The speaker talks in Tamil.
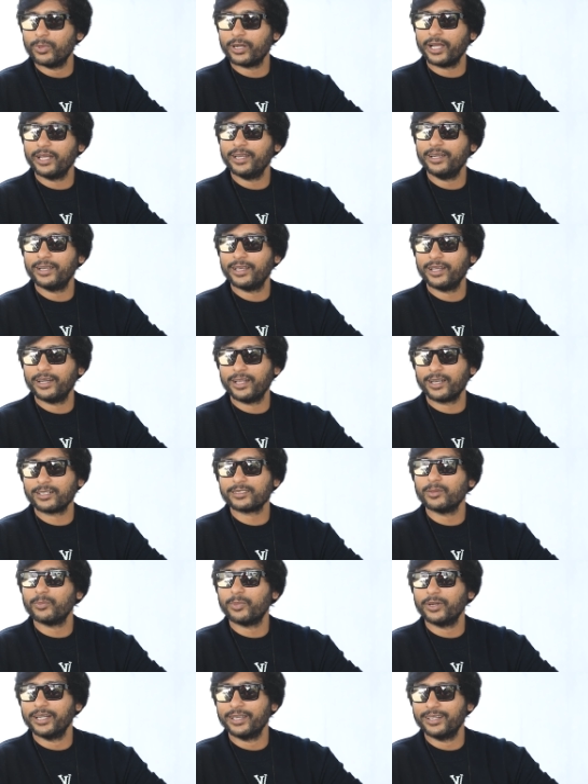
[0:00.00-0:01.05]
ரொம்ப கைண்டாக என்னை
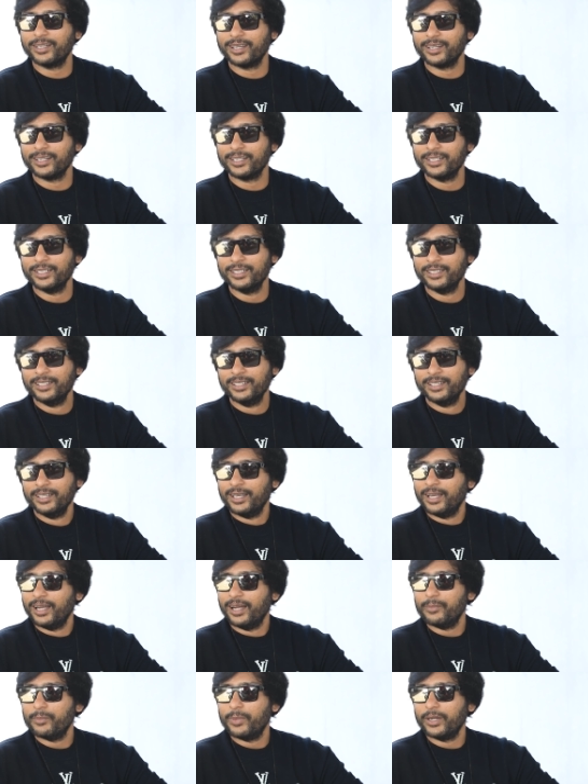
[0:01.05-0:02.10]
அக்செப்ட் பண்ணிக்கிட்டாங்க
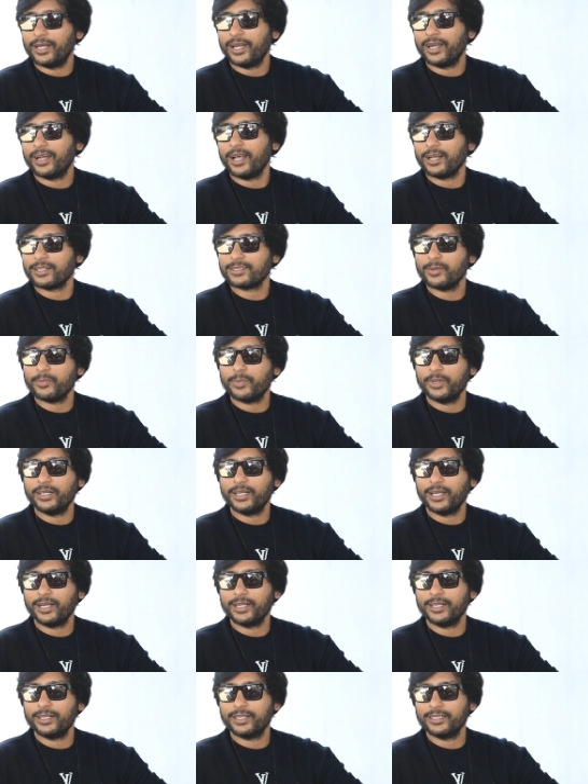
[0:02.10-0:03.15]
பட் ஆனால் அக்செப்ட்
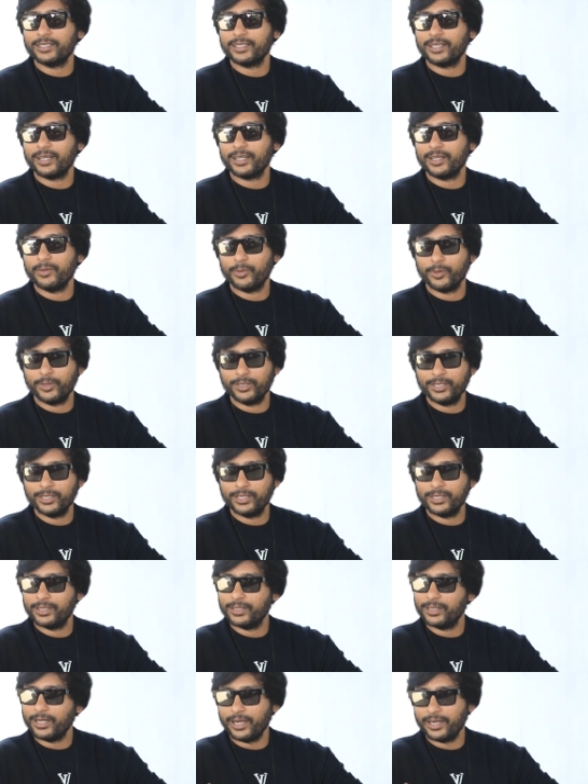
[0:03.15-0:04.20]
பண்ணிட்டாங்கன்றதுக்காக இப்போ வந்து
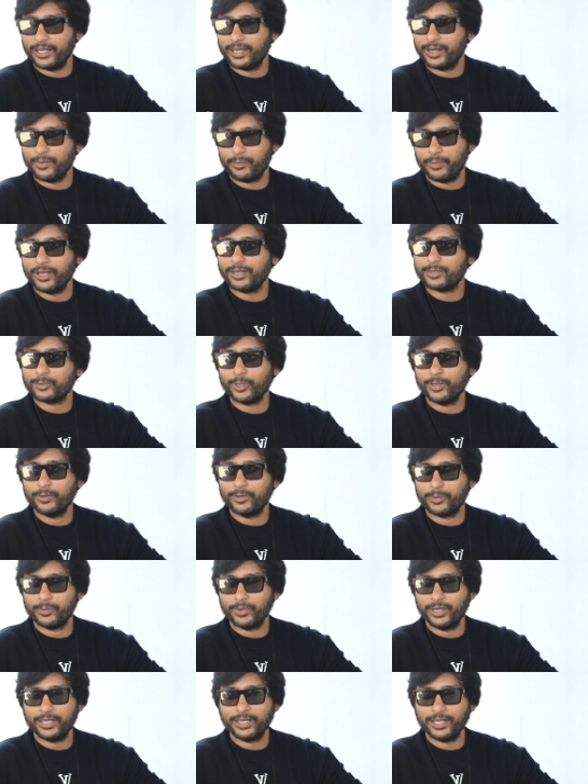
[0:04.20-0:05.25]
நிறைய நான் பேர் சொல்ல
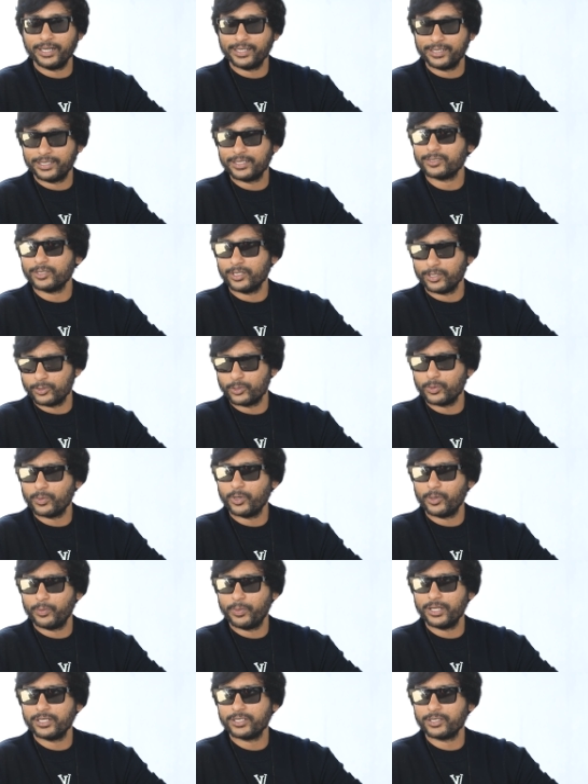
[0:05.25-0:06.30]
விரும்பல டேரக்டர்ஸ் நீங்கள் சும்மா
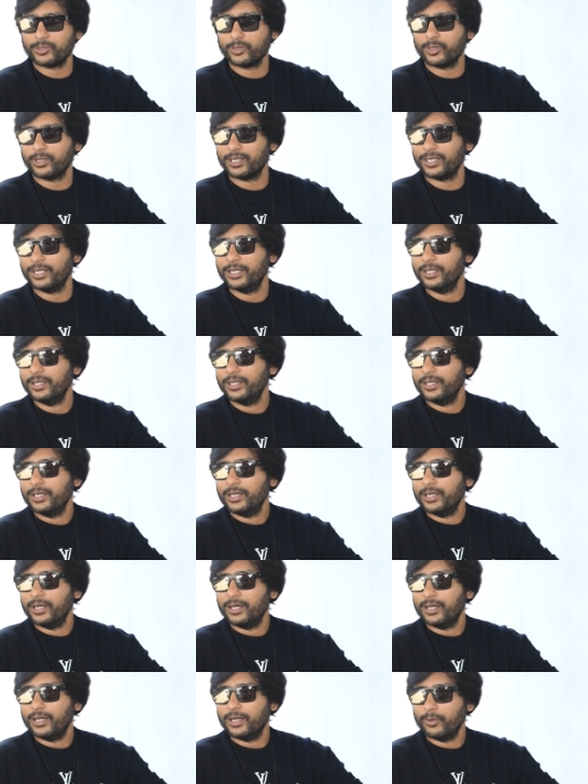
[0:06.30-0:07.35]
ஒரு பேச்சுக்கு சொல்கிறேன்
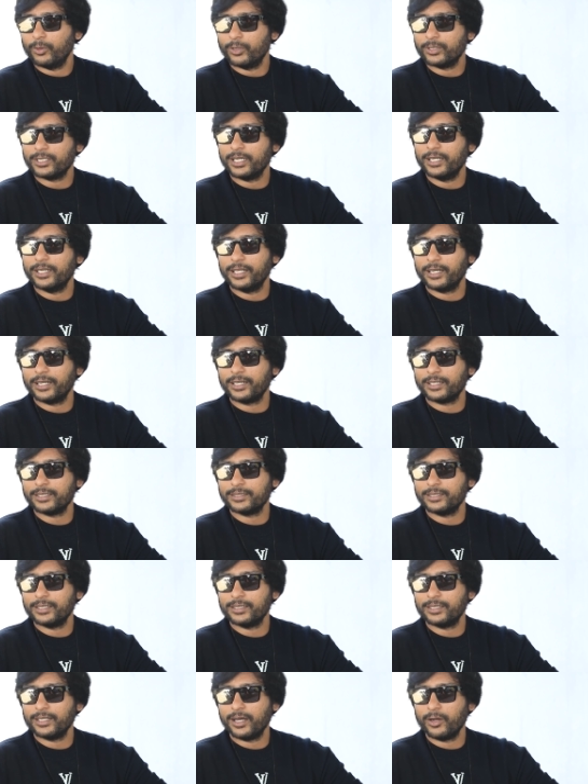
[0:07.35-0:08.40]
ஒரு சில
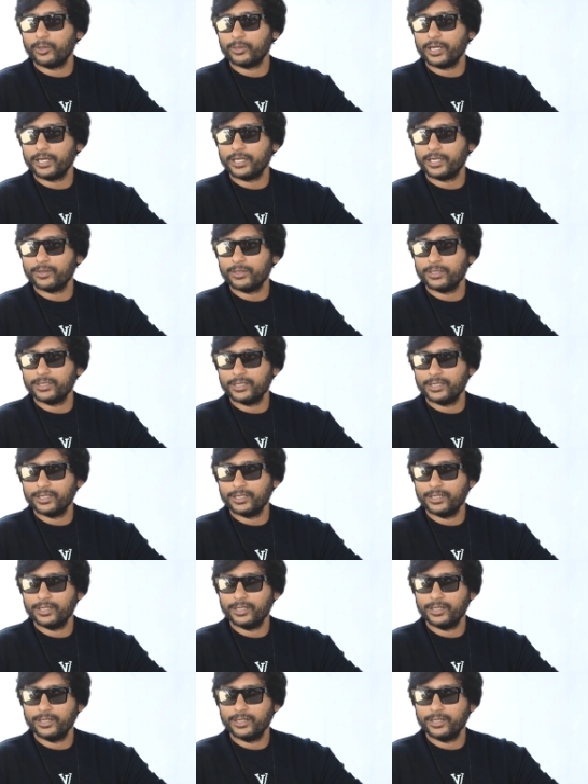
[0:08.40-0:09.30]
டேரக்டர்ஸ் எடுத்தால் அவங்கக்கிட்ட வந்து